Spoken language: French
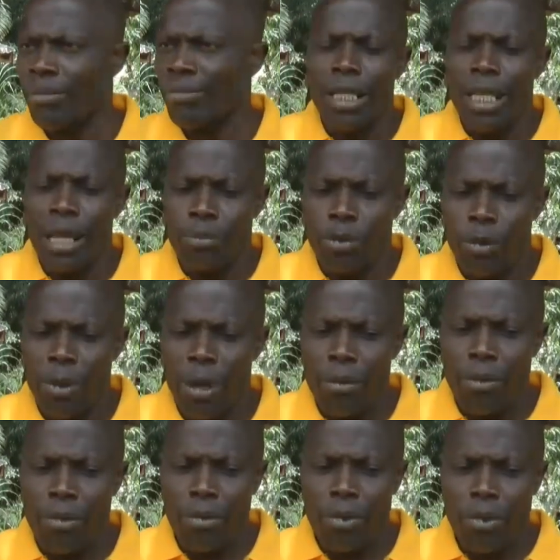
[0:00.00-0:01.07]
Les
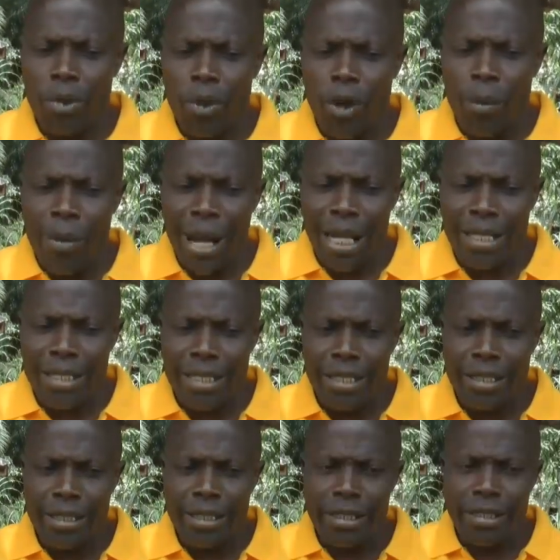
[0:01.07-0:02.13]
problèmes commencent
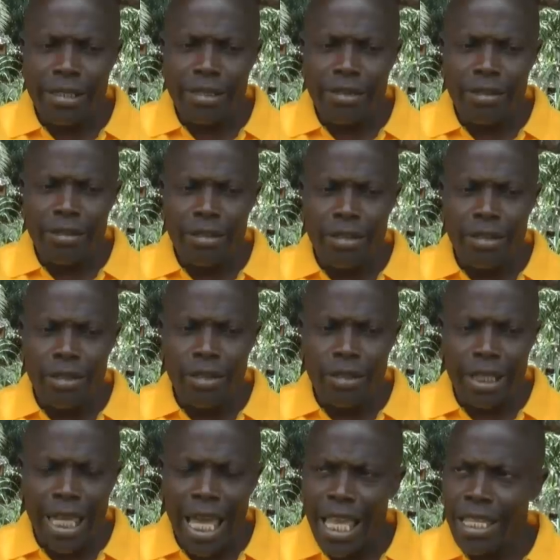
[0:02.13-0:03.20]
le
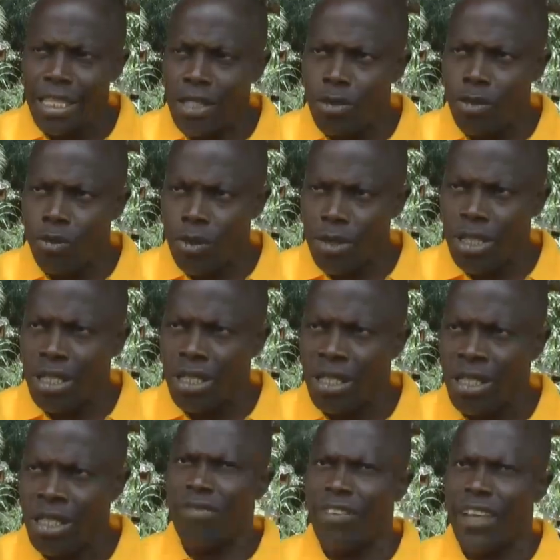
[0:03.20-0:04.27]
15 août
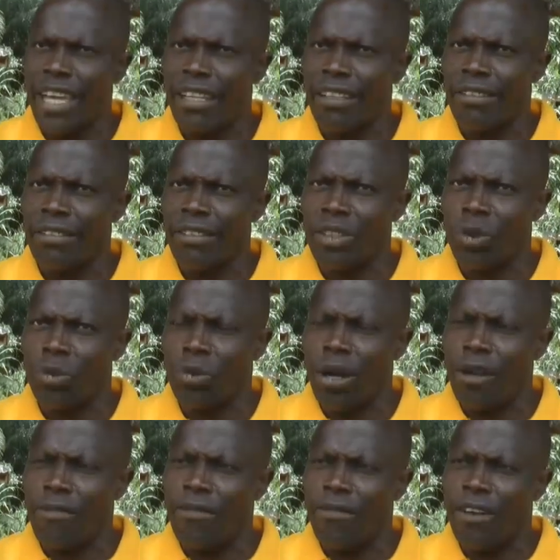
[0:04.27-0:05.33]
vers, je
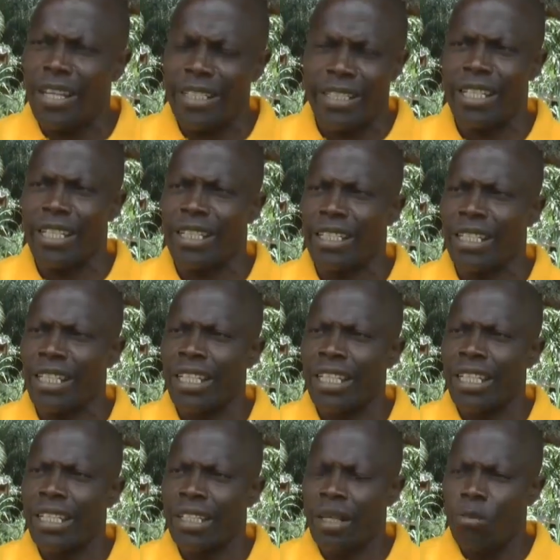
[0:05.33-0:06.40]
crois, 20 heures,
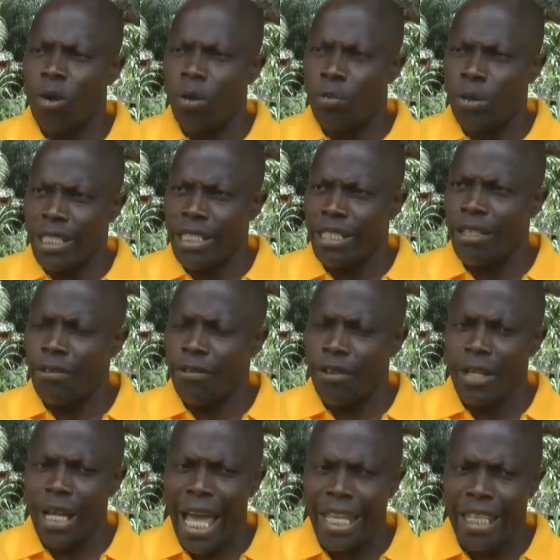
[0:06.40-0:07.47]
que mon
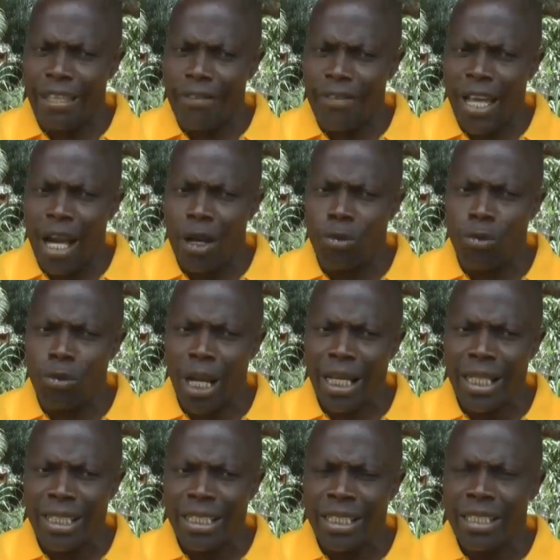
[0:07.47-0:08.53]
petit-neveu arrive en courant.